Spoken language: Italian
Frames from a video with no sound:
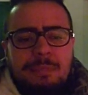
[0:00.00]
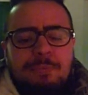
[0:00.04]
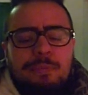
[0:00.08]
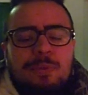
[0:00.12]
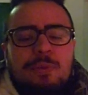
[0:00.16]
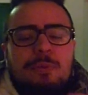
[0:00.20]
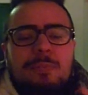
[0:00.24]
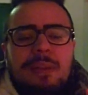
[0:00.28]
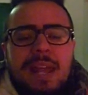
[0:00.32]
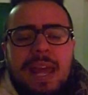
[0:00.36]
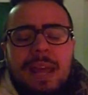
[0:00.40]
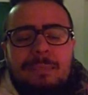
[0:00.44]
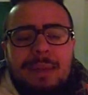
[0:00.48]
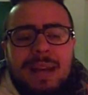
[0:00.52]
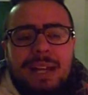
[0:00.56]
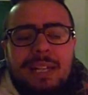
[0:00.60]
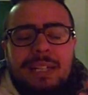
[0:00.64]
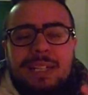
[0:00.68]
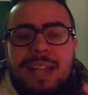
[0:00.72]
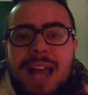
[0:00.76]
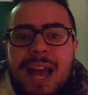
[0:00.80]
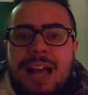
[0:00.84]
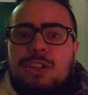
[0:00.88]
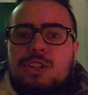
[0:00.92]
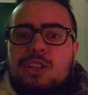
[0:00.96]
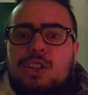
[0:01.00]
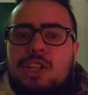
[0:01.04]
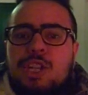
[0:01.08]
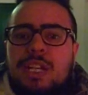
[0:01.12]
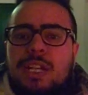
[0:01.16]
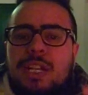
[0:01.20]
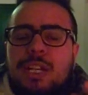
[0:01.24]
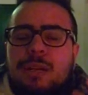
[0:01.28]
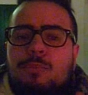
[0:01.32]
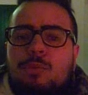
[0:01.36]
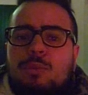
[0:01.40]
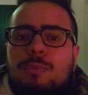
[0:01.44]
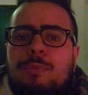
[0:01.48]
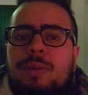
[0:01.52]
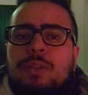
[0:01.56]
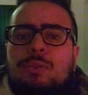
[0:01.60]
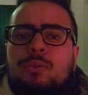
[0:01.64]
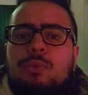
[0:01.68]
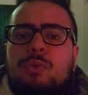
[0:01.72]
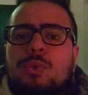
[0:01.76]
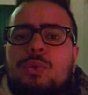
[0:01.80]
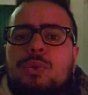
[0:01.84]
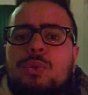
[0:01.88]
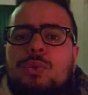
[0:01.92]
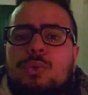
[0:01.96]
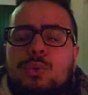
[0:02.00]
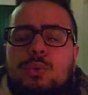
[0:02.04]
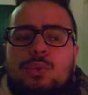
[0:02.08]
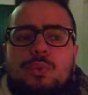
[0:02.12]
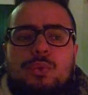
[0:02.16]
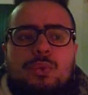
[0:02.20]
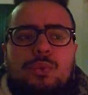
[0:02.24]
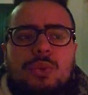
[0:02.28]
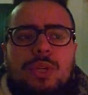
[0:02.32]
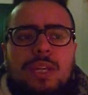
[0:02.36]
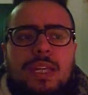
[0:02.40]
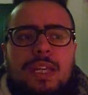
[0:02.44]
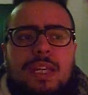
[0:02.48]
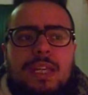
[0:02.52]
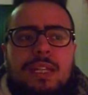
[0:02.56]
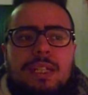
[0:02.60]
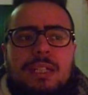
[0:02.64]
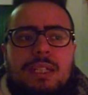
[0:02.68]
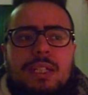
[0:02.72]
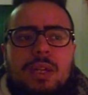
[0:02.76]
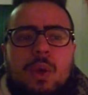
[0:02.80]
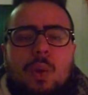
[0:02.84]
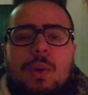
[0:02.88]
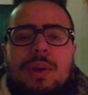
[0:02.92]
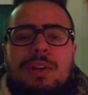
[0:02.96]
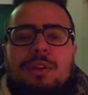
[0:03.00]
Il problema nasce nel momento in cui eh,